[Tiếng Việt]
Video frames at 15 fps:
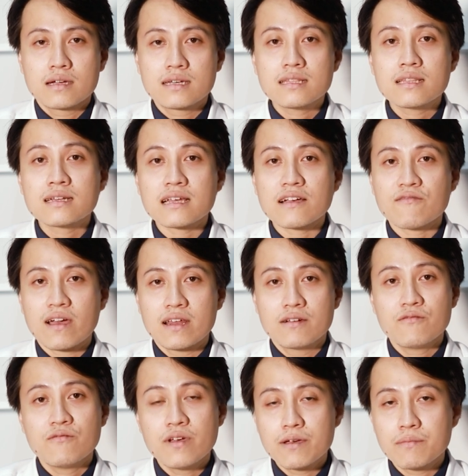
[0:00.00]
kích thích các phản
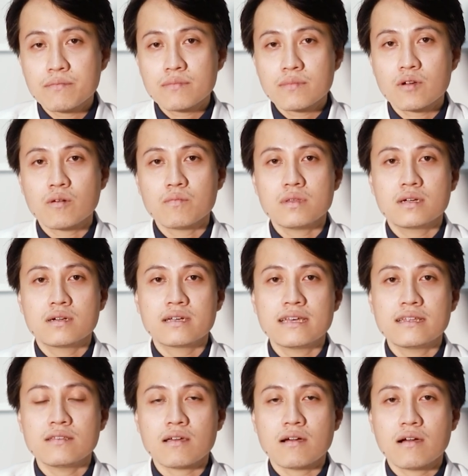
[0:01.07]
ứng viêm, cũng như
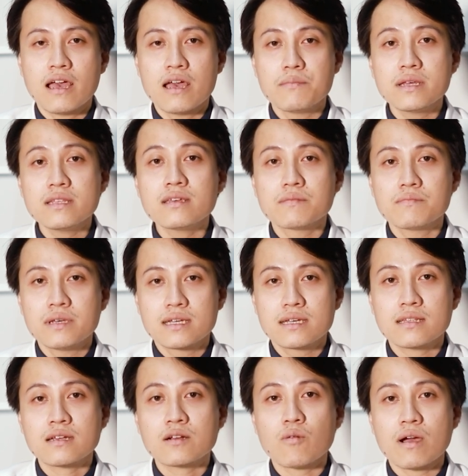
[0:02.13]
khiến cho hệ miễn dịch bị
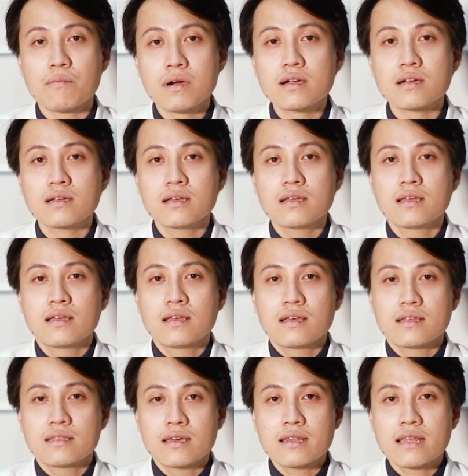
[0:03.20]
kích thích quá mức,
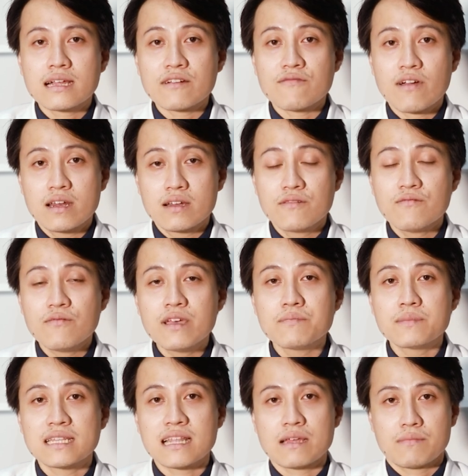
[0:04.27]
dẫn đến các phản ứng
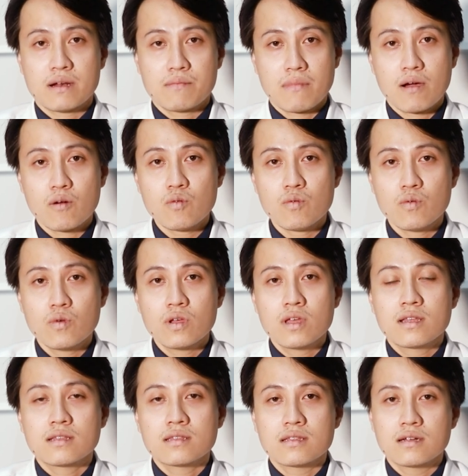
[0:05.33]
viêm trên thành mạch máu,
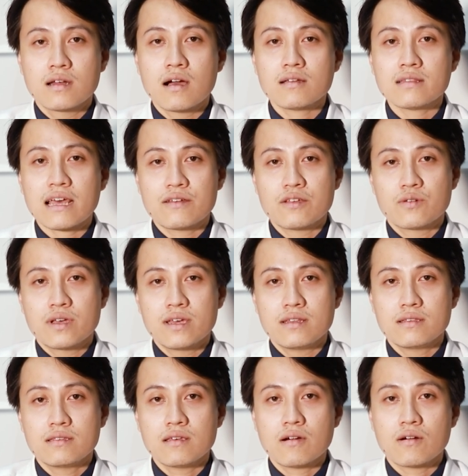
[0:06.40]
từ đó tạo điều
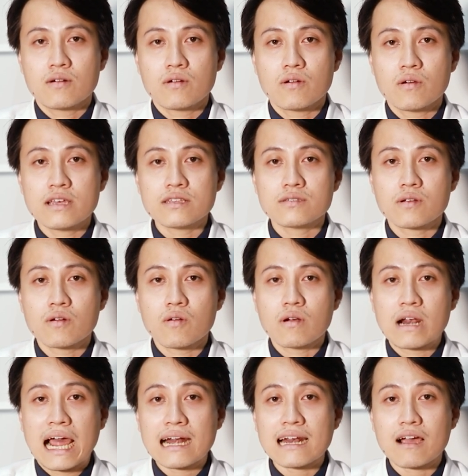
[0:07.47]
kiện cho
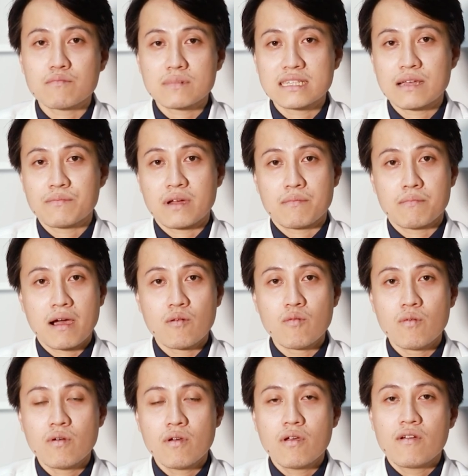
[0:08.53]
cholesterol lắng đọng trên thành mạch
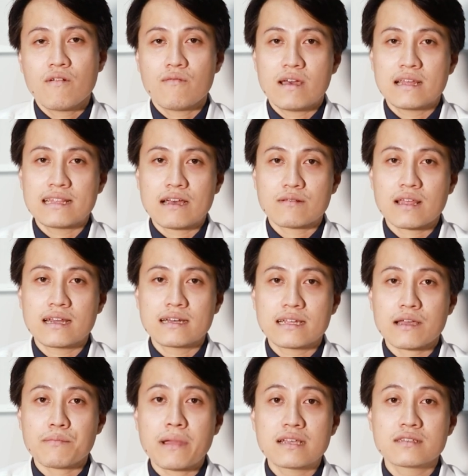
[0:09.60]
máu và tạo thành
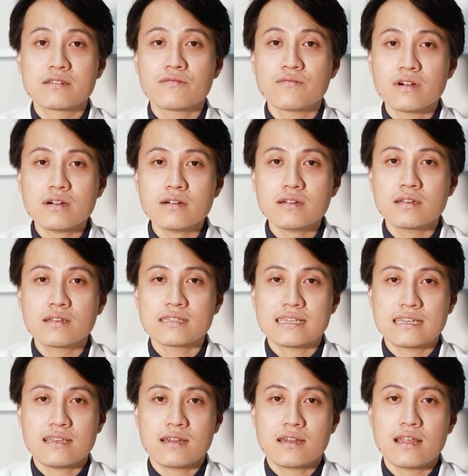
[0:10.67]
các mảng xơ vữa,
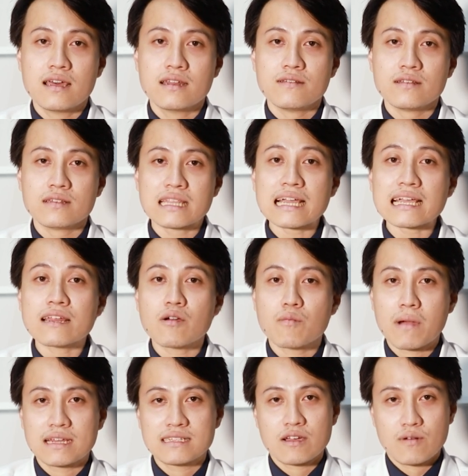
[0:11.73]
sẽ dẫn đến tắc cái
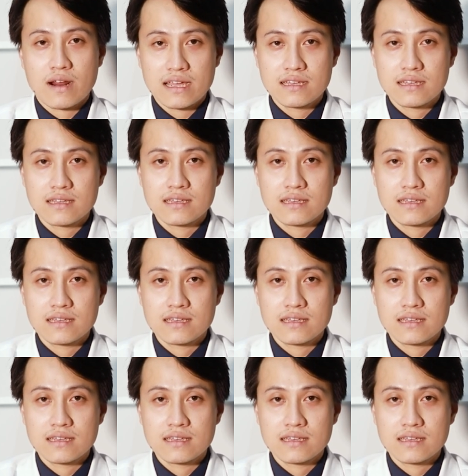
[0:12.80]
động mạch sau này.